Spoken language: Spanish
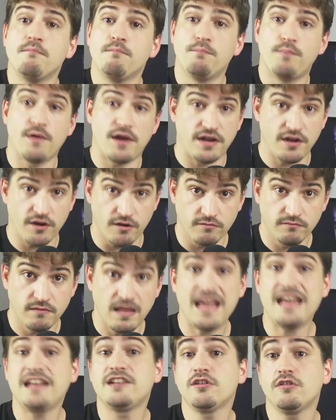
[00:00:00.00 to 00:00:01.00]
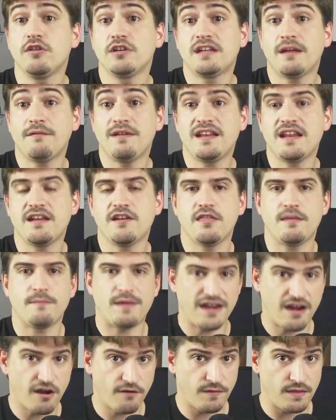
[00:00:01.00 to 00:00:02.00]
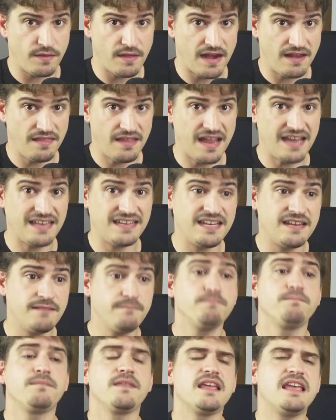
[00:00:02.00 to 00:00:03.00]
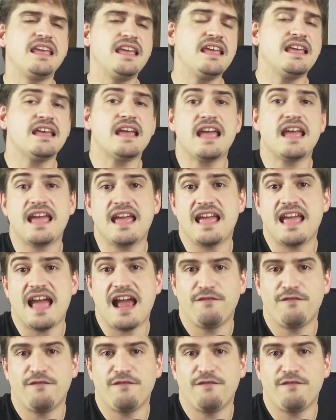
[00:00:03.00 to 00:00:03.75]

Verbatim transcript: Pues no, esto lo está vendiendo de manera oficial de Steam y eh,